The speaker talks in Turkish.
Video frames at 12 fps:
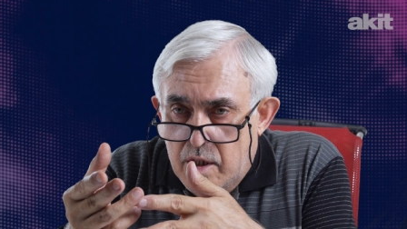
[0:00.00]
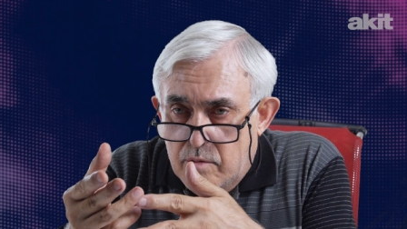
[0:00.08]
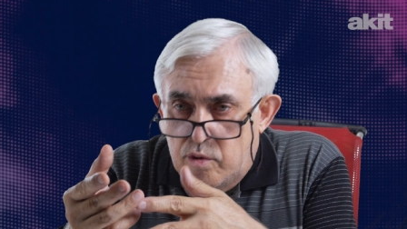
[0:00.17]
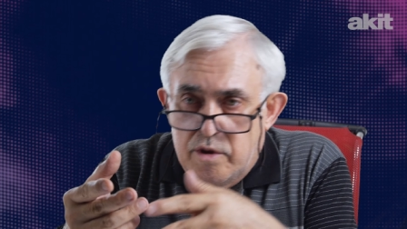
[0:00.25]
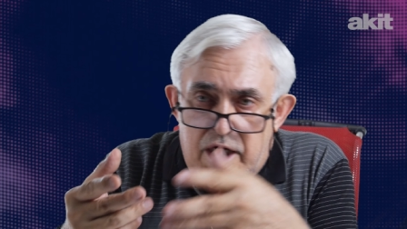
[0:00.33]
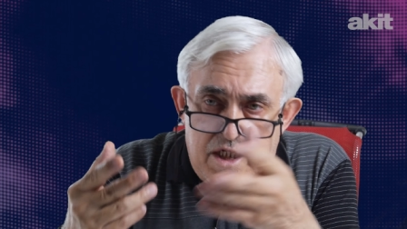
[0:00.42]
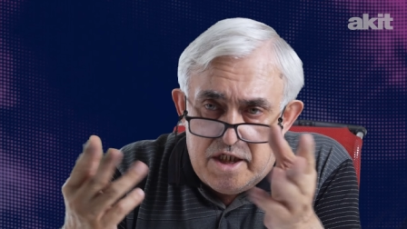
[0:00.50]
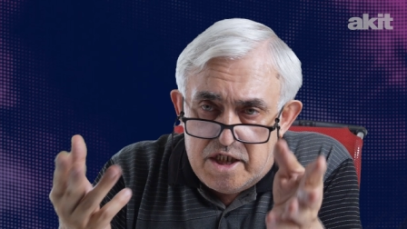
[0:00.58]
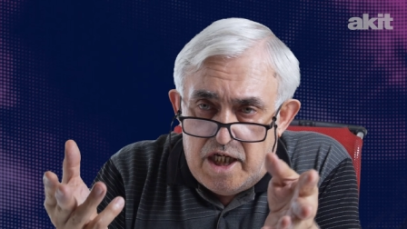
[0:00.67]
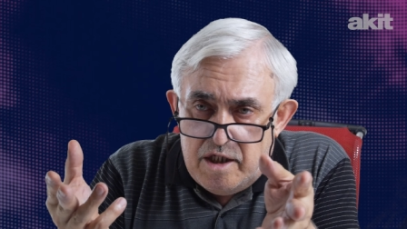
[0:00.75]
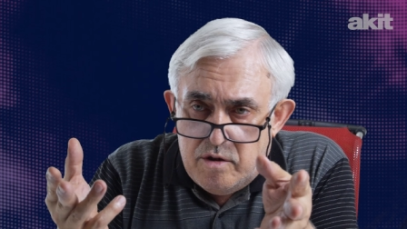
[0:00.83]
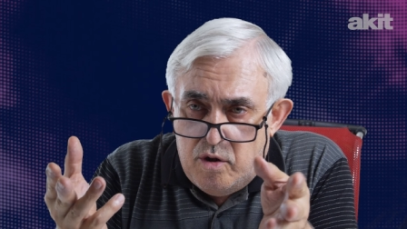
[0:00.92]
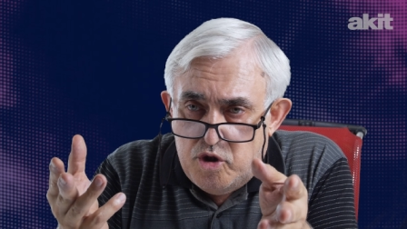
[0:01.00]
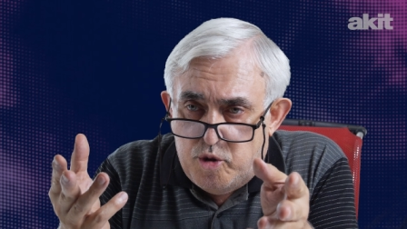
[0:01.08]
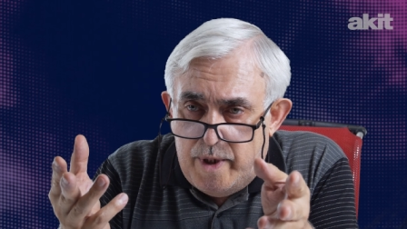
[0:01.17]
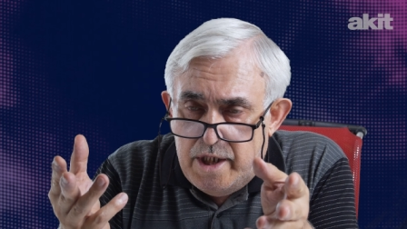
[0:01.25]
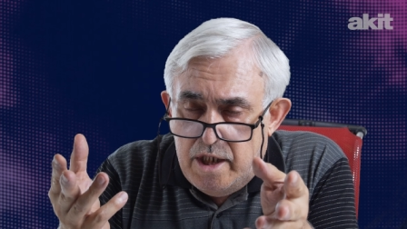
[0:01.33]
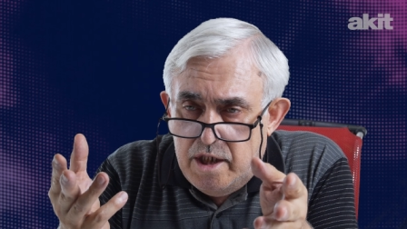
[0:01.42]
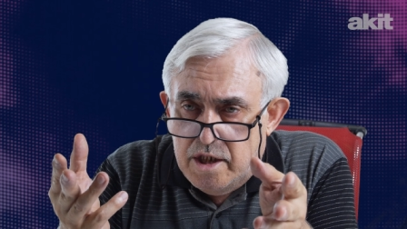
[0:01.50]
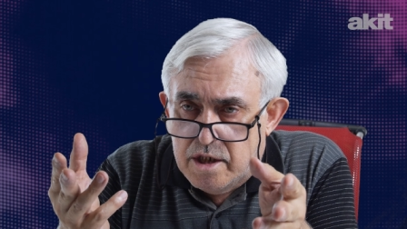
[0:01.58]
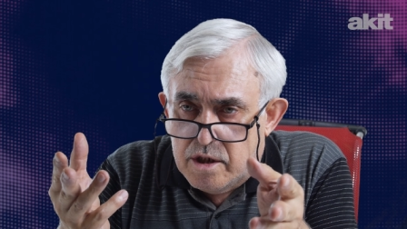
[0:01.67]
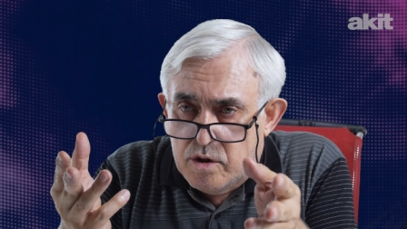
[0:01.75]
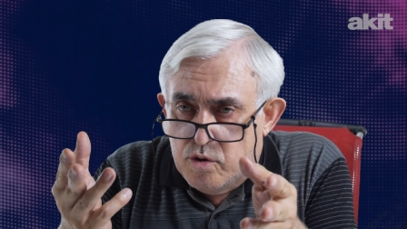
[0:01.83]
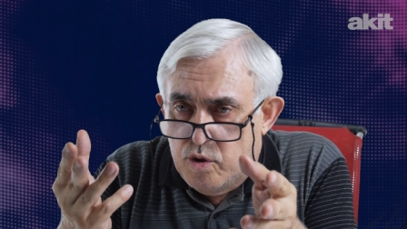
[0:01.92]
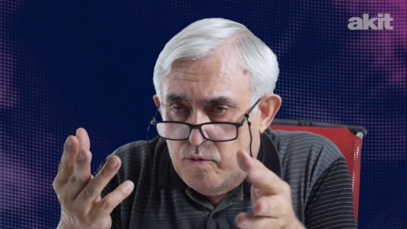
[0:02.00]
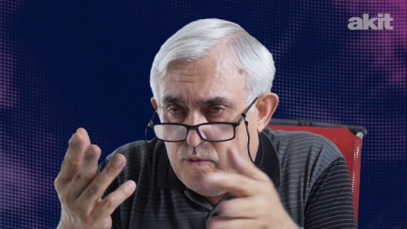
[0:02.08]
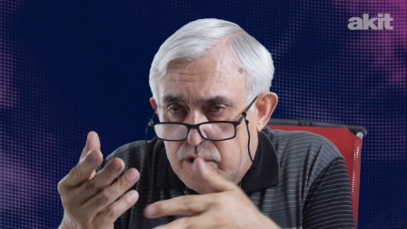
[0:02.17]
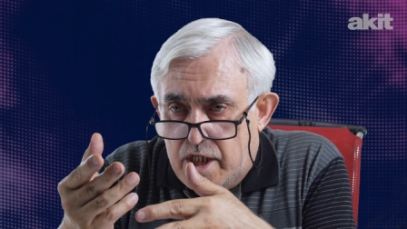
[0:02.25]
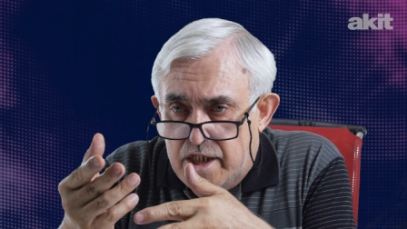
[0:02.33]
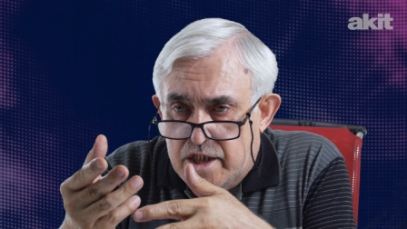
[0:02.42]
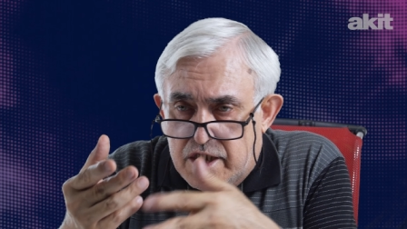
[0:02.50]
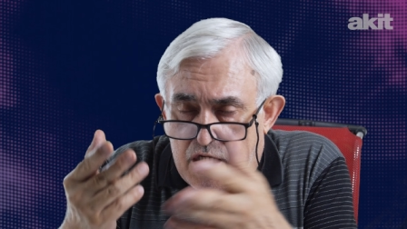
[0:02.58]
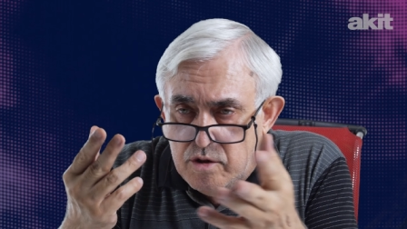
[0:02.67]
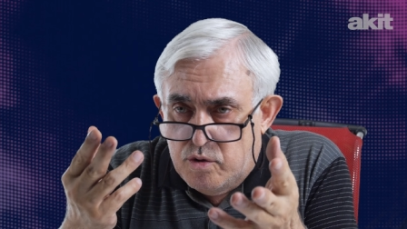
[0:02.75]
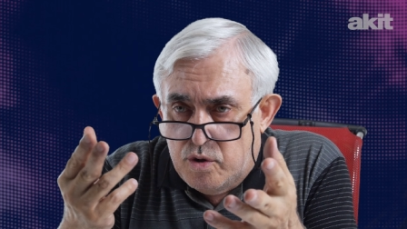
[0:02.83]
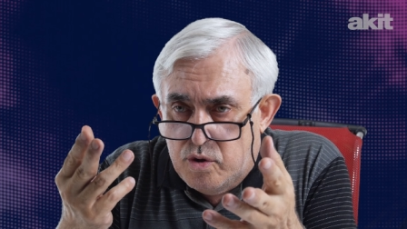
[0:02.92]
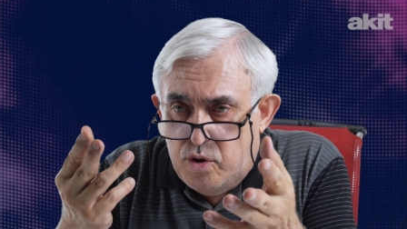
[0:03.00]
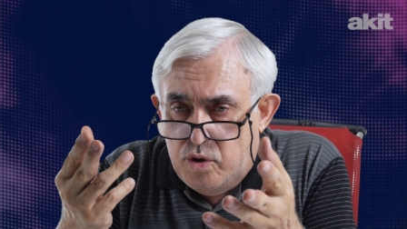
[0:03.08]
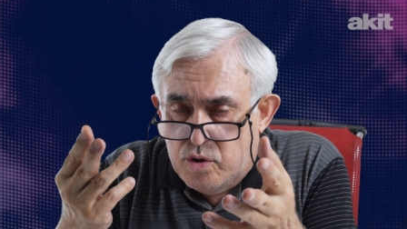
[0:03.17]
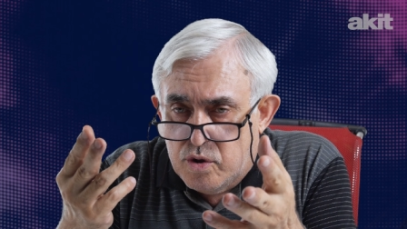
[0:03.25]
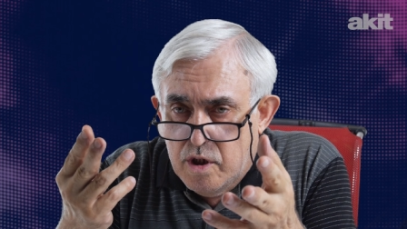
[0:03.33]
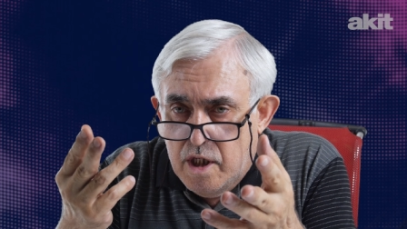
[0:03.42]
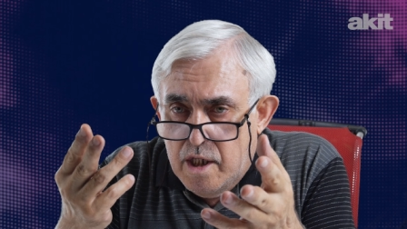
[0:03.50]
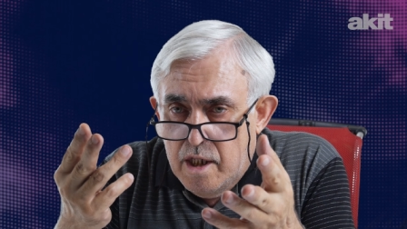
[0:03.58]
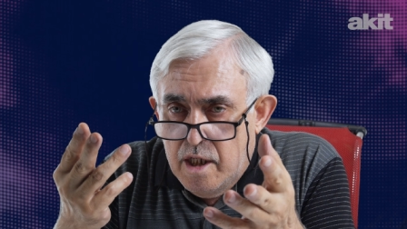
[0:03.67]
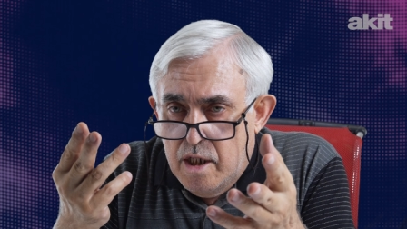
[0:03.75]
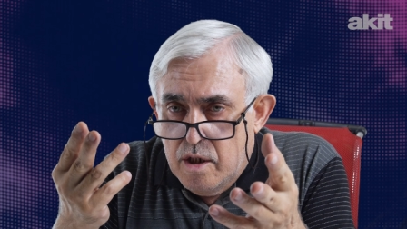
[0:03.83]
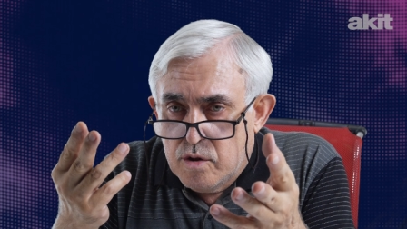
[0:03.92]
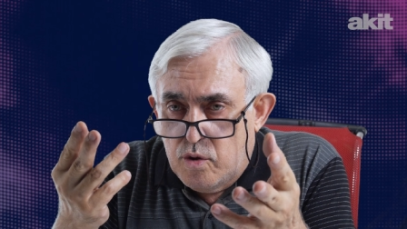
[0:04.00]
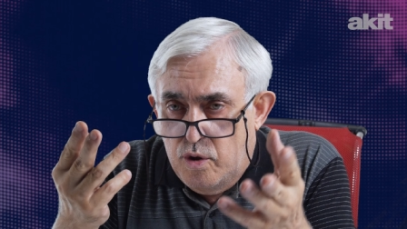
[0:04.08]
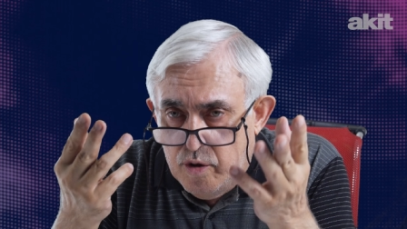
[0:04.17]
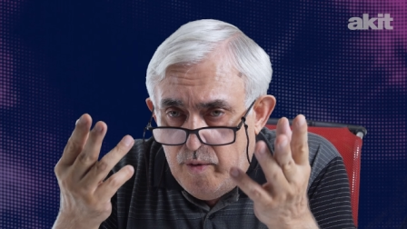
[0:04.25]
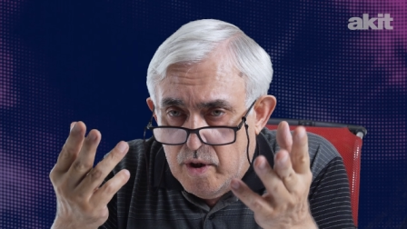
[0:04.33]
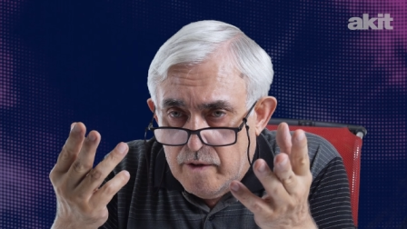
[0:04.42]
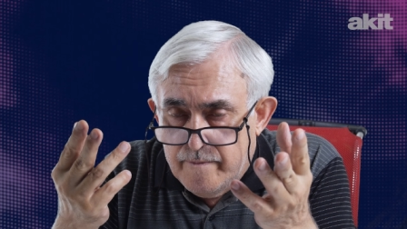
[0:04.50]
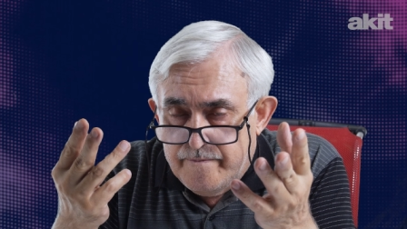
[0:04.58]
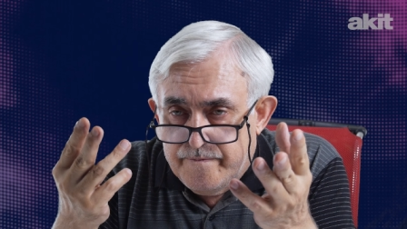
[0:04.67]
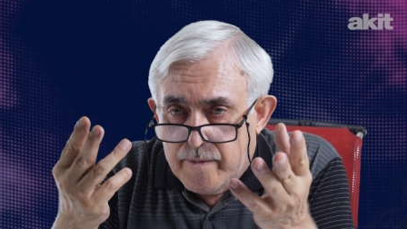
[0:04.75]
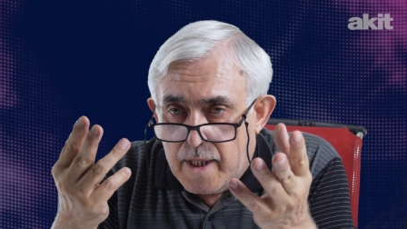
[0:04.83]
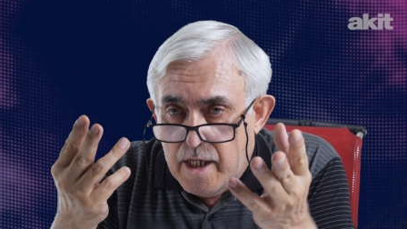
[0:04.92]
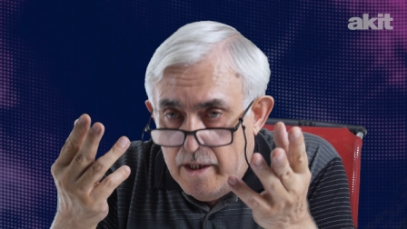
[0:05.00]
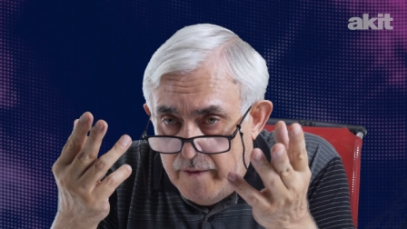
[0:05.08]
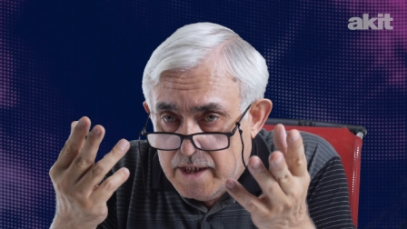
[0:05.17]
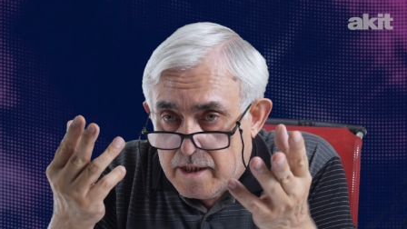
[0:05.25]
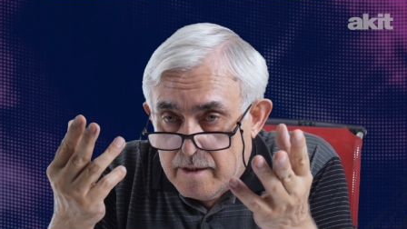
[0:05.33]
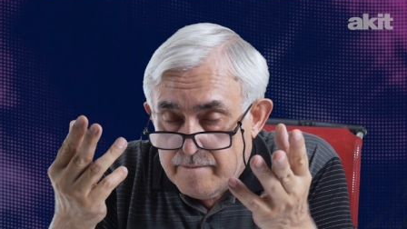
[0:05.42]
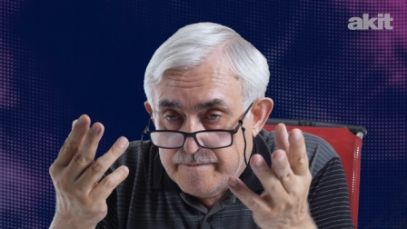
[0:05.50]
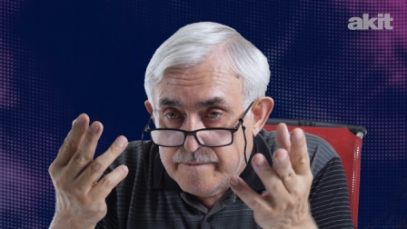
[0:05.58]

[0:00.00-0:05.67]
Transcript: Bulgaristan göçmeniyiz, Bulgaristan Türküyüz. Doğru mu? Evet.